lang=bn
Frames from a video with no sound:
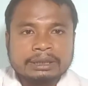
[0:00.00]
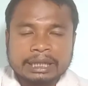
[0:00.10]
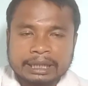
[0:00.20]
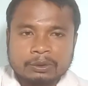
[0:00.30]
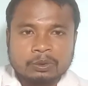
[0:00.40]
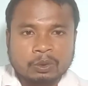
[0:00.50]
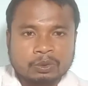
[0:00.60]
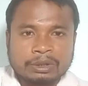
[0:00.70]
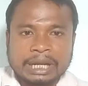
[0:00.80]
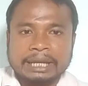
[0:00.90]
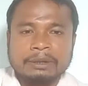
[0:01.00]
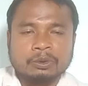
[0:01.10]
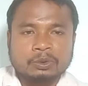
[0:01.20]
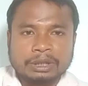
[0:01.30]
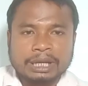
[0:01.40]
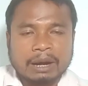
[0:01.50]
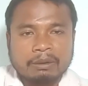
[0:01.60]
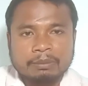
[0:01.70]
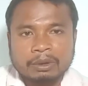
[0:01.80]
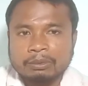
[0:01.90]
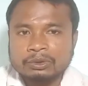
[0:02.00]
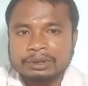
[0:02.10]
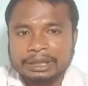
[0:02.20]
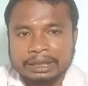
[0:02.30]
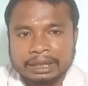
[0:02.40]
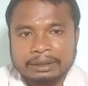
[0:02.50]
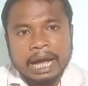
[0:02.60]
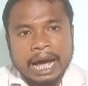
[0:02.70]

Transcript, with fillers: সেই ক্ষেত্রে ডক্টরেরা এই ওষুধটিকে খাওয়ার পরামর্শ দিয়ে থাকে